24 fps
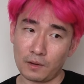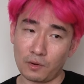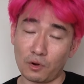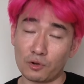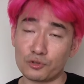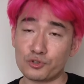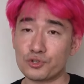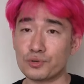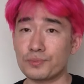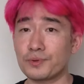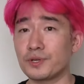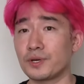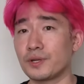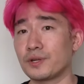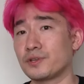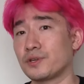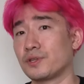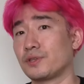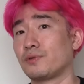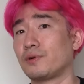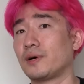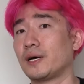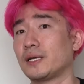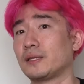어쩌면 얘는
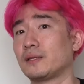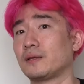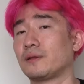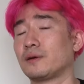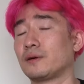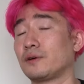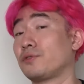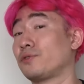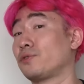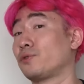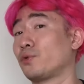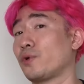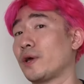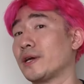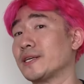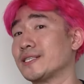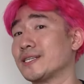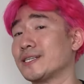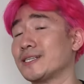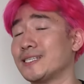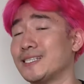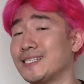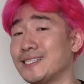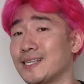제대로 하겠다 생각이 들어서
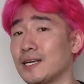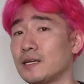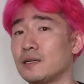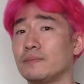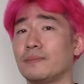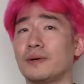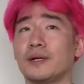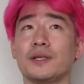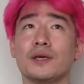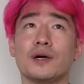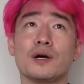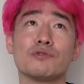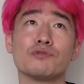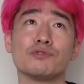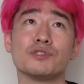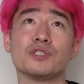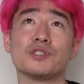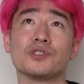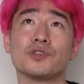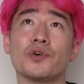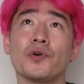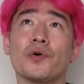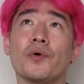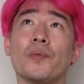굉장히 기대를 많이 하고
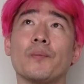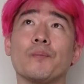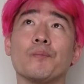있어요.